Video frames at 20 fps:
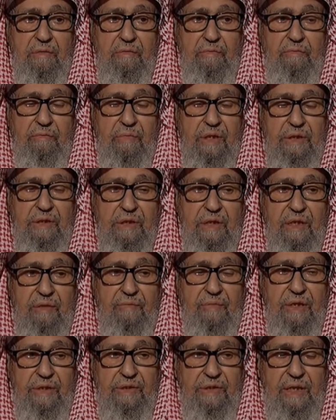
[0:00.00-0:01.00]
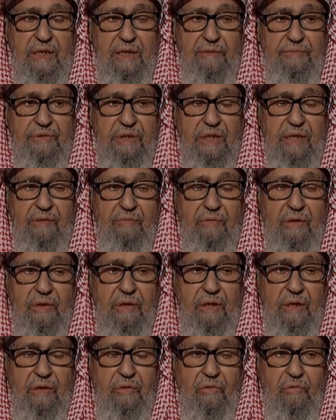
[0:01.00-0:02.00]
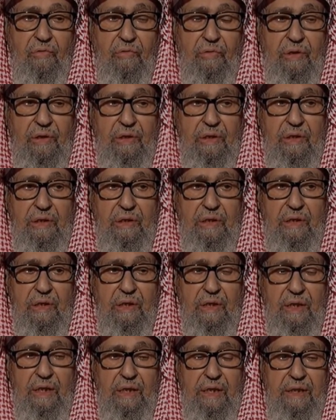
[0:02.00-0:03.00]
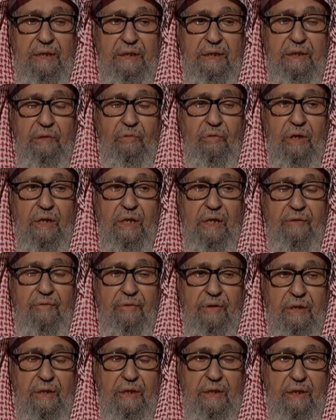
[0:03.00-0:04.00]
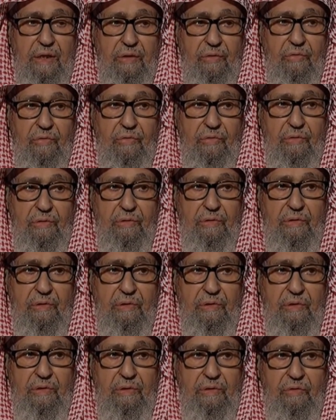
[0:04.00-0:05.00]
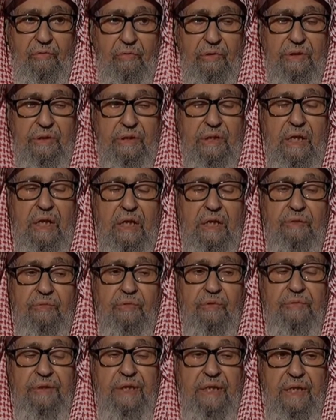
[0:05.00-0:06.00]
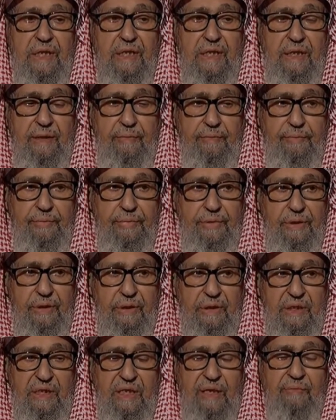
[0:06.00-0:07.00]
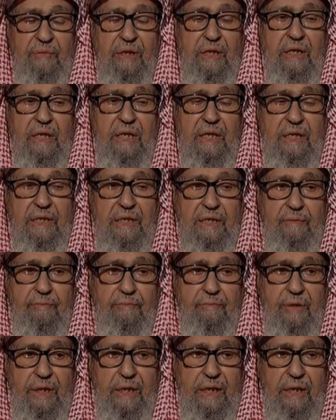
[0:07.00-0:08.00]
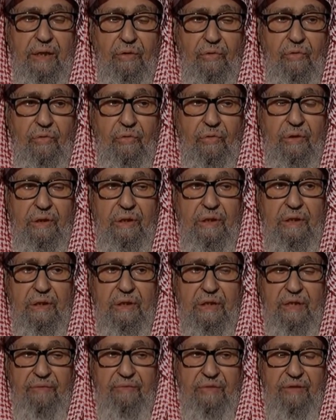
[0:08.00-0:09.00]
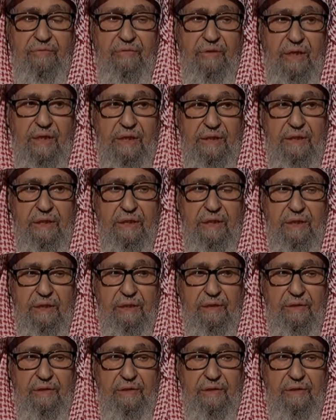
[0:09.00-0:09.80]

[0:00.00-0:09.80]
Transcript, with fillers: متى ما تاب تاب الله عليه وغفر له والتائب من الذنب كمن لا ذنب له كما في الحديث